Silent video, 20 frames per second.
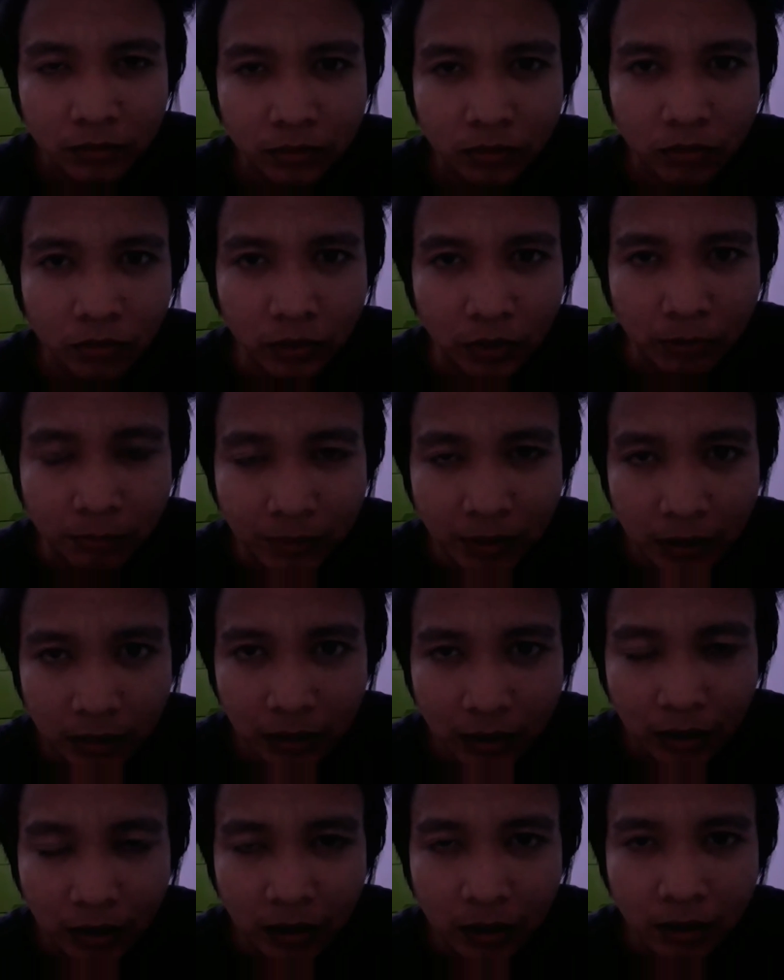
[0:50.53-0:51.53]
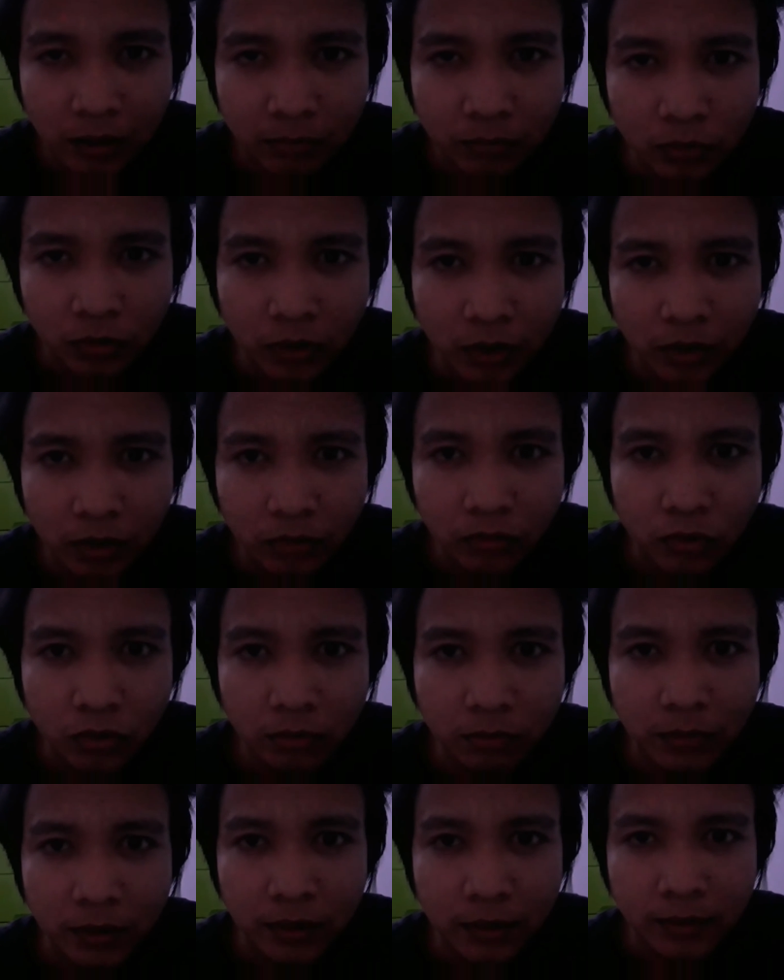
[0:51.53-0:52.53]
O hindi manatili lang muna rito
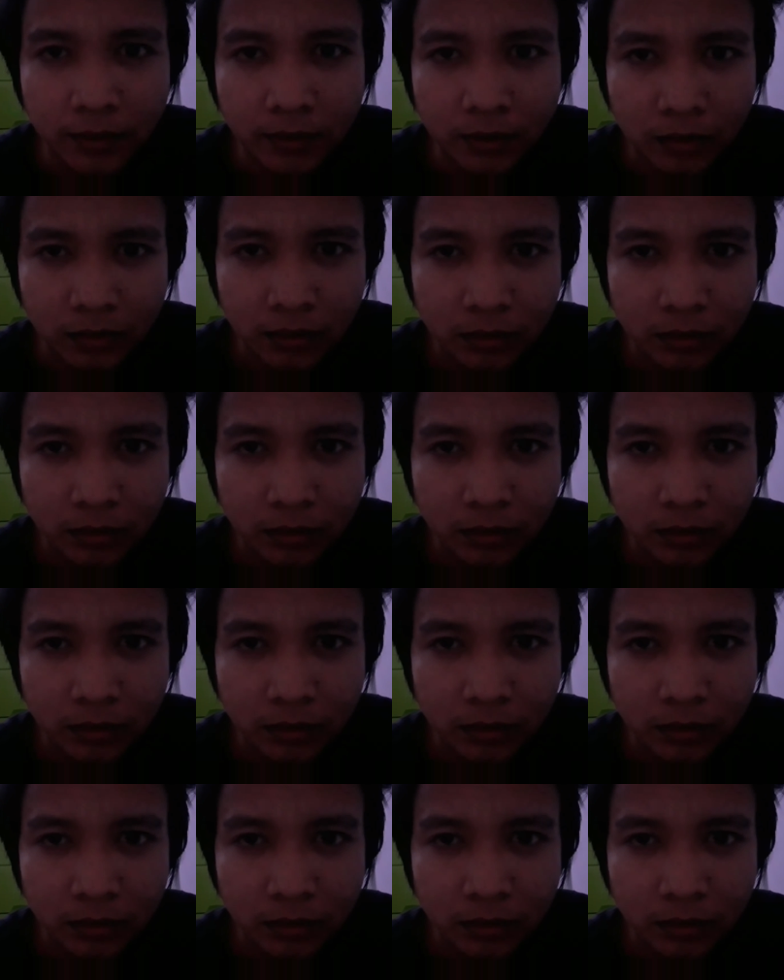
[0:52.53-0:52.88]
sa bahay.